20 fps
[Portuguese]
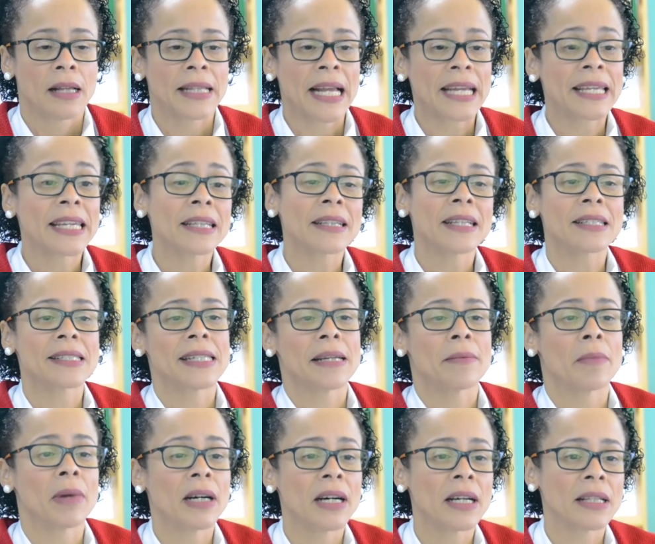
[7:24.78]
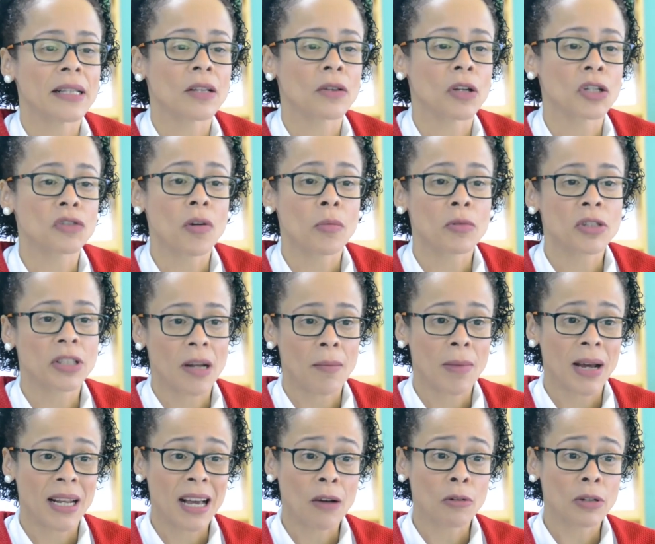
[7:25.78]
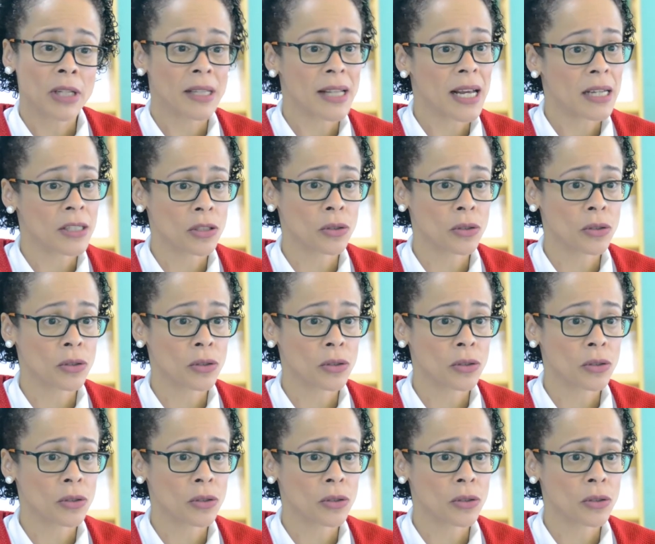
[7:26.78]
Na quinta semana, nós vamos trabalhar a unidade